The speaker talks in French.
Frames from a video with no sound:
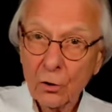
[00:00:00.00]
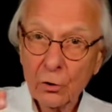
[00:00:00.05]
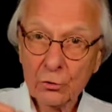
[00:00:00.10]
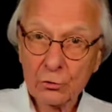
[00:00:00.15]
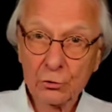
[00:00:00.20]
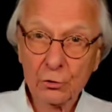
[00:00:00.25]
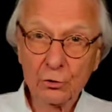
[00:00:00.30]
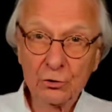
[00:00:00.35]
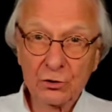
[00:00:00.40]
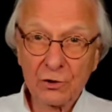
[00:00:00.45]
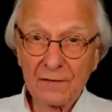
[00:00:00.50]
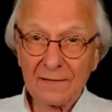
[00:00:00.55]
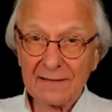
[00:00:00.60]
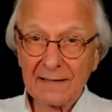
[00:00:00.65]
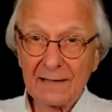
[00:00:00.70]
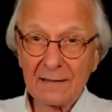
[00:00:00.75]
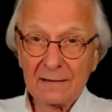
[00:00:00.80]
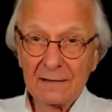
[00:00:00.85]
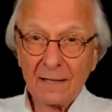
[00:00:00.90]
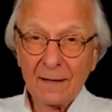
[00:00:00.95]
que je
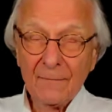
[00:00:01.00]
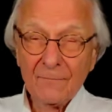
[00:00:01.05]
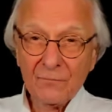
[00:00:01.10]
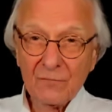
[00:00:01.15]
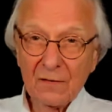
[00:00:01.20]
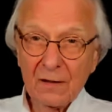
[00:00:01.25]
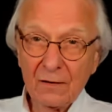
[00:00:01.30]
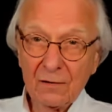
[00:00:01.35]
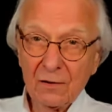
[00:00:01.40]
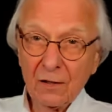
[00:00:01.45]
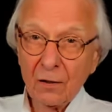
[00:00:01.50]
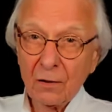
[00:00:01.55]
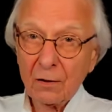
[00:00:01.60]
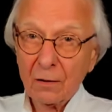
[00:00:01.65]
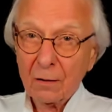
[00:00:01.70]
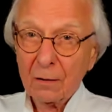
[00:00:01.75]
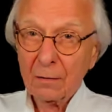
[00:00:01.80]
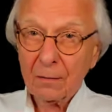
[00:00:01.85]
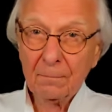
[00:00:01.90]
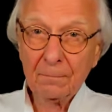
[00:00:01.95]
cite,
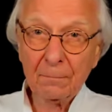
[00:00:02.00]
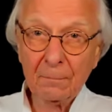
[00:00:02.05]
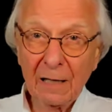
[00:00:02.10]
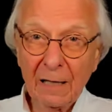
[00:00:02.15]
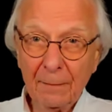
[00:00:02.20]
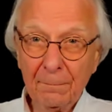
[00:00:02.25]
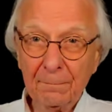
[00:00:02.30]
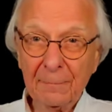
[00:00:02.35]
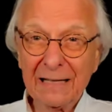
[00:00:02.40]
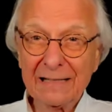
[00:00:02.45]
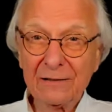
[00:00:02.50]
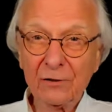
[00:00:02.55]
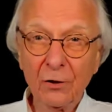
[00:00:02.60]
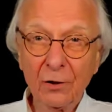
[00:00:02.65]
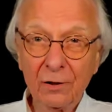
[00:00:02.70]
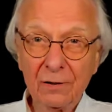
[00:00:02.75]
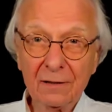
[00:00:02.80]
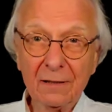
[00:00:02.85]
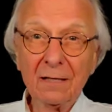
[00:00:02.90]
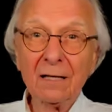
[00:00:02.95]
dans ma
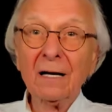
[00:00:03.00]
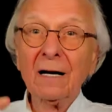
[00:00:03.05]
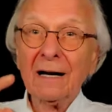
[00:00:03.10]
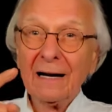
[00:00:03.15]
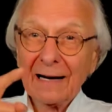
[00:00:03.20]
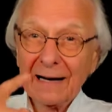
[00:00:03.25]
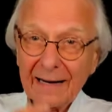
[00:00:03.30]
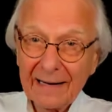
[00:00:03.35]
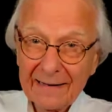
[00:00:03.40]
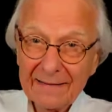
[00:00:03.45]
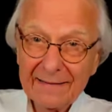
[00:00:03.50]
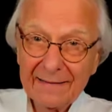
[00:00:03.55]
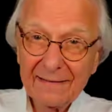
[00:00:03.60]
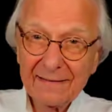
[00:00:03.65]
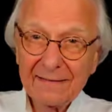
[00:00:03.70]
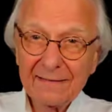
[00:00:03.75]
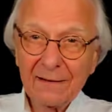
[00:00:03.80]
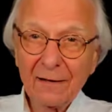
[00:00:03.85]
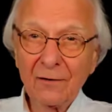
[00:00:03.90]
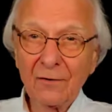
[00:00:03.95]
méthode
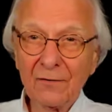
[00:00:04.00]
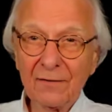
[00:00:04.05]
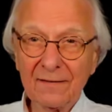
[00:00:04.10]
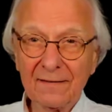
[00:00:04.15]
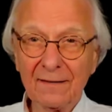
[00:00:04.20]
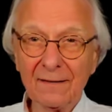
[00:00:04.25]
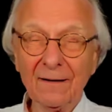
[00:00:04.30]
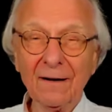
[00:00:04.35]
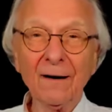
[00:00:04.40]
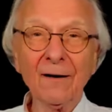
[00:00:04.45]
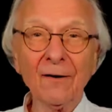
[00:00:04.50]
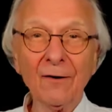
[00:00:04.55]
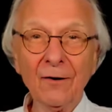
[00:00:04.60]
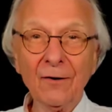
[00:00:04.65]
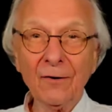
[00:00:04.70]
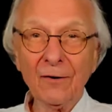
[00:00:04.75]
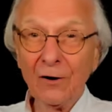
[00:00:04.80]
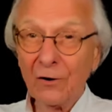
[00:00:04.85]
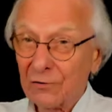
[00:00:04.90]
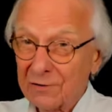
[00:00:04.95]
résistance
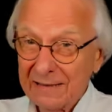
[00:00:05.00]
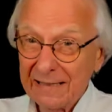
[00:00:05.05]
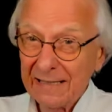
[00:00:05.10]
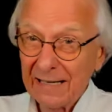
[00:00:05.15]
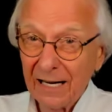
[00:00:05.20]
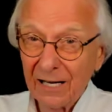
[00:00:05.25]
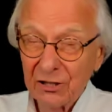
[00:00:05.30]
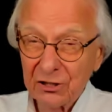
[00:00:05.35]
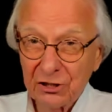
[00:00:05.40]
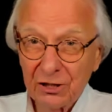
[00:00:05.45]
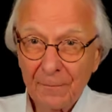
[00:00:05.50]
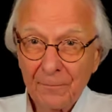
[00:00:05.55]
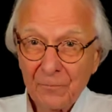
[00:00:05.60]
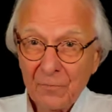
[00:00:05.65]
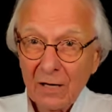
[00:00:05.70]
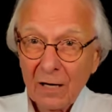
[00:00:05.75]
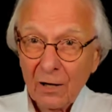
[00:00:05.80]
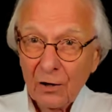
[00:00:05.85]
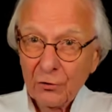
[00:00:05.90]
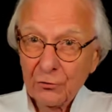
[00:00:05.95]
euh, anti-âge
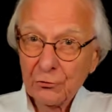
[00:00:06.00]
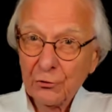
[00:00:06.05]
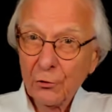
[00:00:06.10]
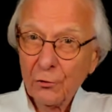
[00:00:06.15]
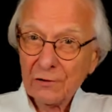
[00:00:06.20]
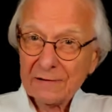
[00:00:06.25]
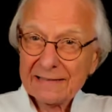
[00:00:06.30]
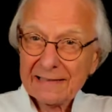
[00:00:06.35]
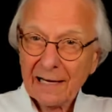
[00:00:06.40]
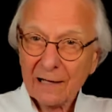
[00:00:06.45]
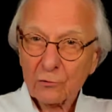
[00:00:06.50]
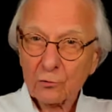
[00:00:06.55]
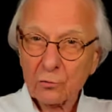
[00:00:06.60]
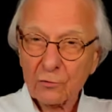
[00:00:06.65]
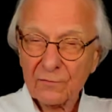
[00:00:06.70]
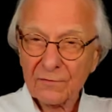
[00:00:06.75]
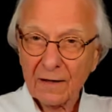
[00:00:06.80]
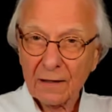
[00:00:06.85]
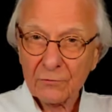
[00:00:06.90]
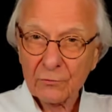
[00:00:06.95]
de
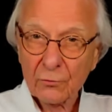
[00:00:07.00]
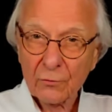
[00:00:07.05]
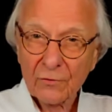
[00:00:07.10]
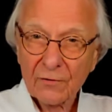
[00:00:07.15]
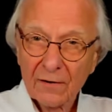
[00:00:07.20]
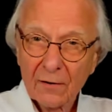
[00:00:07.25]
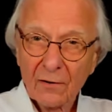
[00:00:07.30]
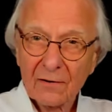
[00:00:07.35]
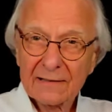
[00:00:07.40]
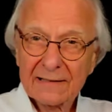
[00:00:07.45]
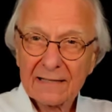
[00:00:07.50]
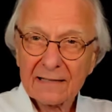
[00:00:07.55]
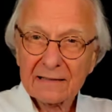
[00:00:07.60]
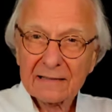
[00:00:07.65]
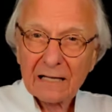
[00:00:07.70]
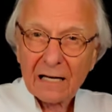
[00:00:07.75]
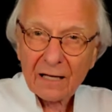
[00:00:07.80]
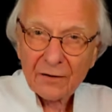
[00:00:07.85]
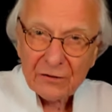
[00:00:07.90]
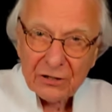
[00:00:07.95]
92 ans qui
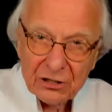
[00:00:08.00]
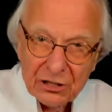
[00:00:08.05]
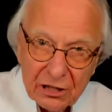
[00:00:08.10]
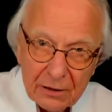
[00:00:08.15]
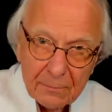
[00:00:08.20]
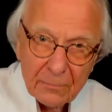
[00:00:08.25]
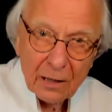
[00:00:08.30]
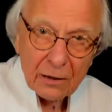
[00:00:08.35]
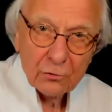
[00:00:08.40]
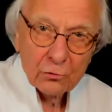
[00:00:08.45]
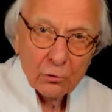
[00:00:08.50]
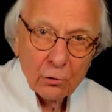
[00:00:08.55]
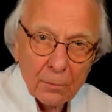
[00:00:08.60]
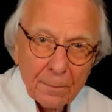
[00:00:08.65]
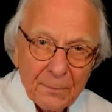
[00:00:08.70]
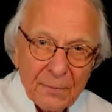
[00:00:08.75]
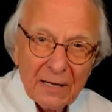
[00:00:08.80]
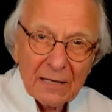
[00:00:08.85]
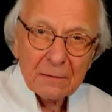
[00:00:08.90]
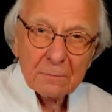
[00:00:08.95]
est arrivé chez moi
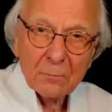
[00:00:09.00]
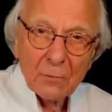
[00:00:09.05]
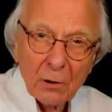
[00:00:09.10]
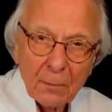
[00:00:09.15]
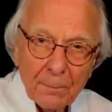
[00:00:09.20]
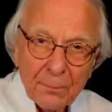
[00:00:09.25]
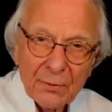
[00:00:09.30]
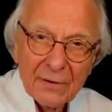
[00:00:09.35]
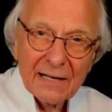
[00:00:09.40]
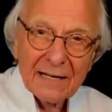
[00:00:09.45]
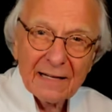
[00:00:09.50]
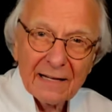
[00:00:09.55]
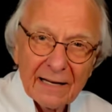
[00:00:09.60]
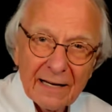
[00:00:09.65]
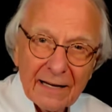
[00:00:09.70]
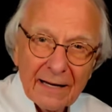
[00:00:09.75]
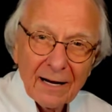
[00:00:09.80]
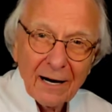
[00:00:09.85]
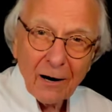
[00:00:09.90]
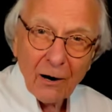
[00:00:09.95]
complètement
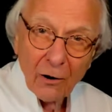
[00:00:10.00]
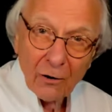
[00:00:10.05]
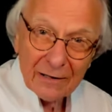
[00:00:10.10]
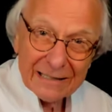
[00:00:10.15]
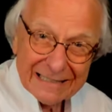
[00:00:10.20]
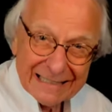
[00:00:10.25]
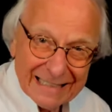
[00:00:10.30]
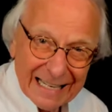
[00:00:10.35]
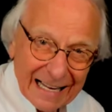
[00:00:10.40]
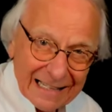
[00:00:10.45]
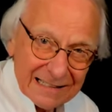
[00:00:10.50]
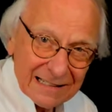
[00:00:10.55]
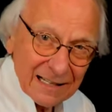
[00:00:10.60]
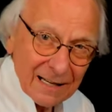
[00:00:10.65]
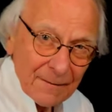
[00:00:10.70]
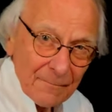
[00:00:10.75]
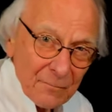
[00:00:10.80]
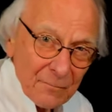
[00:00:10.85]
plié en quatre